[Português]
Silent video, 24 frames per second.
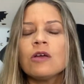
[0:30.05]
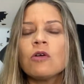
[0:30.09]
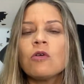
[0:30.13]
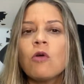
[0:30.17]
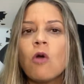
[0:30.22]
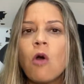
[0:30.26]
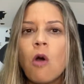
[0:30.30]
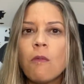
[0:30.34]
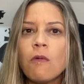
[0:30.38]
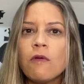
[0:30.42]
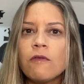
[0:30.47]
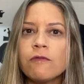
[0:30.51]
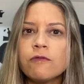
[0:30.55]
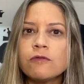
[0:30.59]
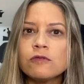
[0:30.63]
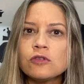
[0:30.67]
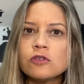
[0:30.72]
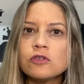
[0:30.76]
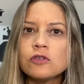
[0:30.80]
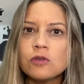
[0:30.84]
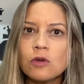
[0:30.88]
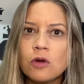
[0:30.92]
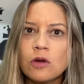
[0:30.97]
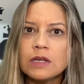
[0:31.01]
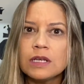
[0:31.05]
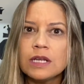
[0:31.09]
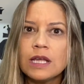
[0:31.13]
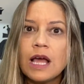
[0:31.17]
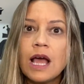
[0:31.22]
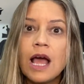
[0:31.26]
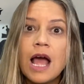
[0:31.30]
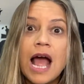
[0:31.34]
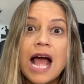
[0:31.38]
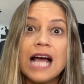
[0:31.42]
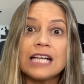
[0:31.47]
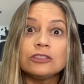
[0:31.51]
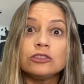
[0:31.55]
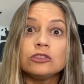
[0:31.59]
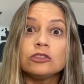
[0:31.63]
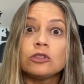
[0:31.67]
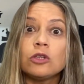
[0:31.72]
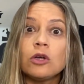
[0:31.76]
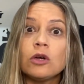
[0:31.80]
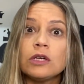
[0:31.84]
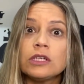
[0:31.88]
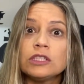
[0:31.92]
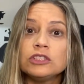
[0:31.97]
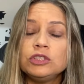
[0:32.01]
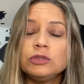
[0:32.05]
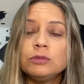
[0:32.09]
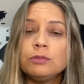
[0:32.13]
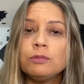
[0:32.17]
como funciona a troca de